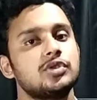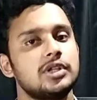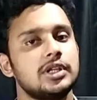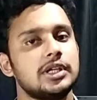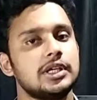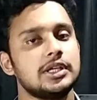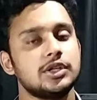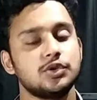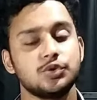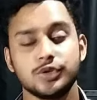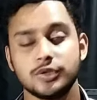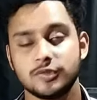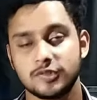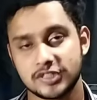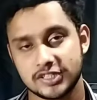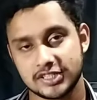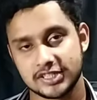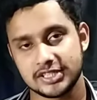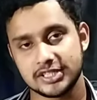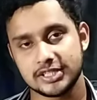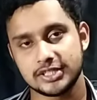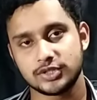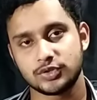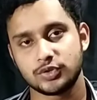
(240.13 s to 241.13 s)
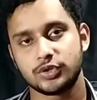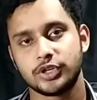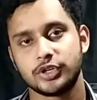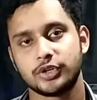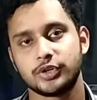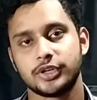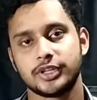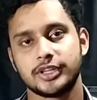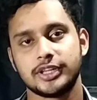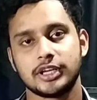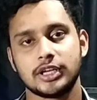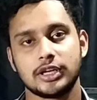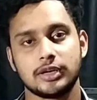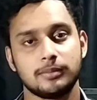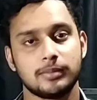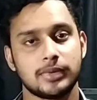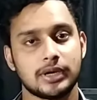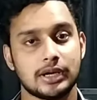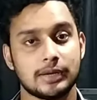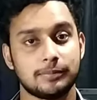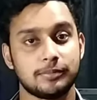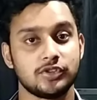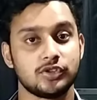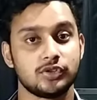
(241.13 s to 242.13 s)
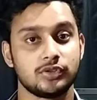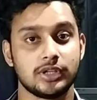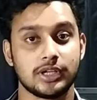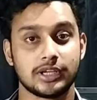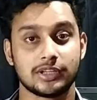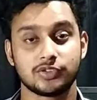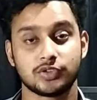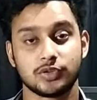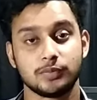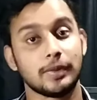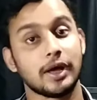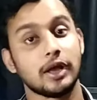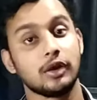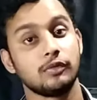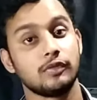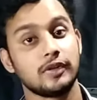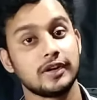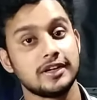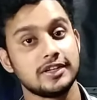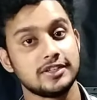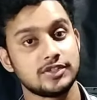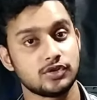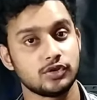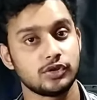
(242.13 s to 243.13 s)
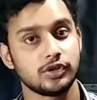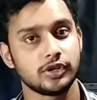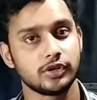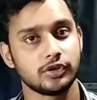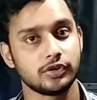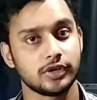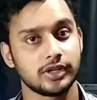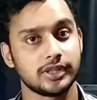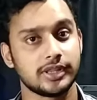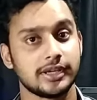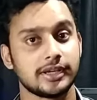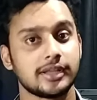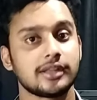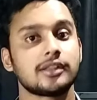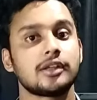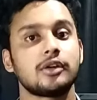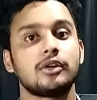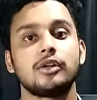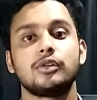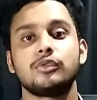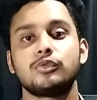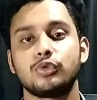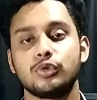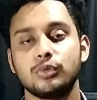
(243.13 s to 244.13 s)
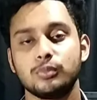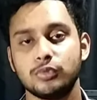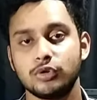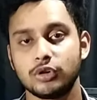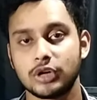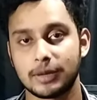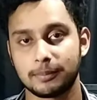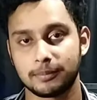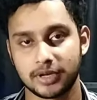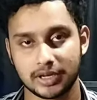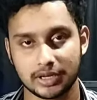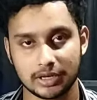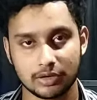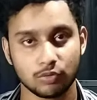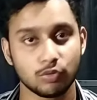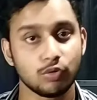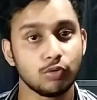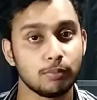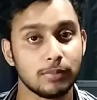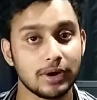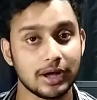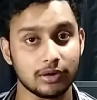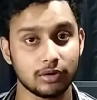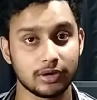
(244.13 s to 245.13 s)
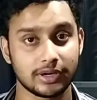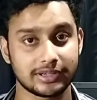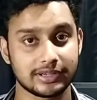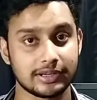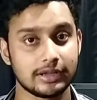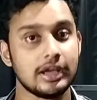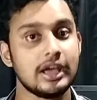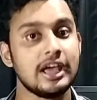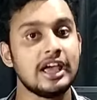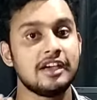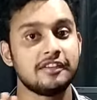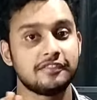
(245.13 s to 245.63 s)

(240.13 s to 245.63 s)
যদি ইউনিভার্সিটি স্টুডেন্ট হয়ে থাকেন বা আপনি যদি একজন ভালো মানের স্টুডেন্ট হয়ে থাকেন তাহলে ক্রোম বুক আপনাকে খুব ভালো একটা